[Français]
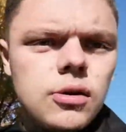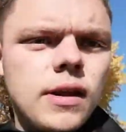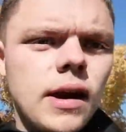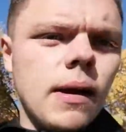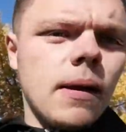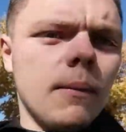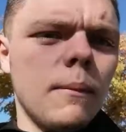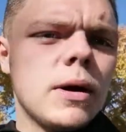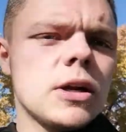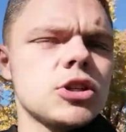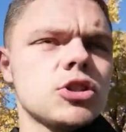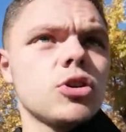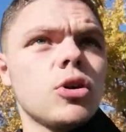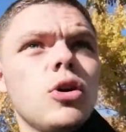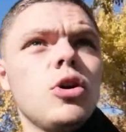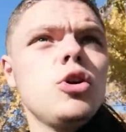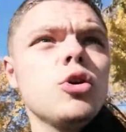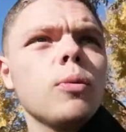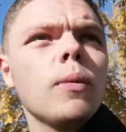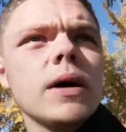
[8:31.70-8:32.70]
dernier match
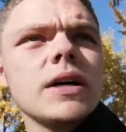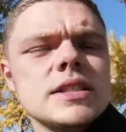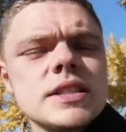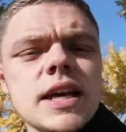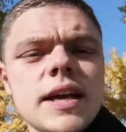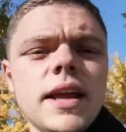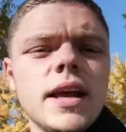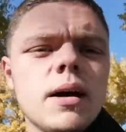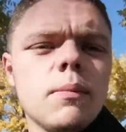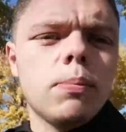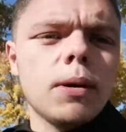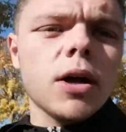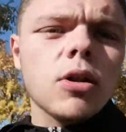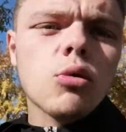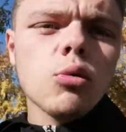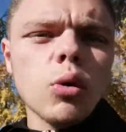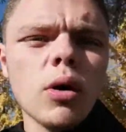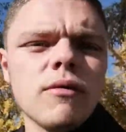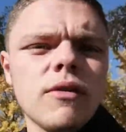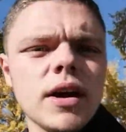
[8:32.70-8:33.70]
Lyon-Marseille, un
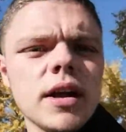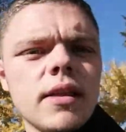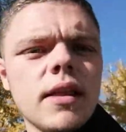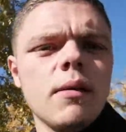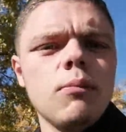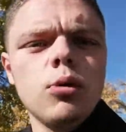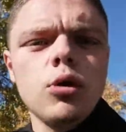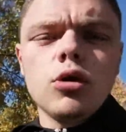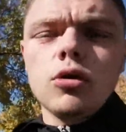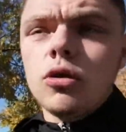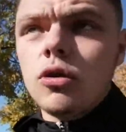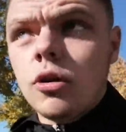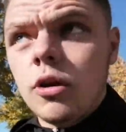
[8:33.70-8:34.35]
partout avec des buts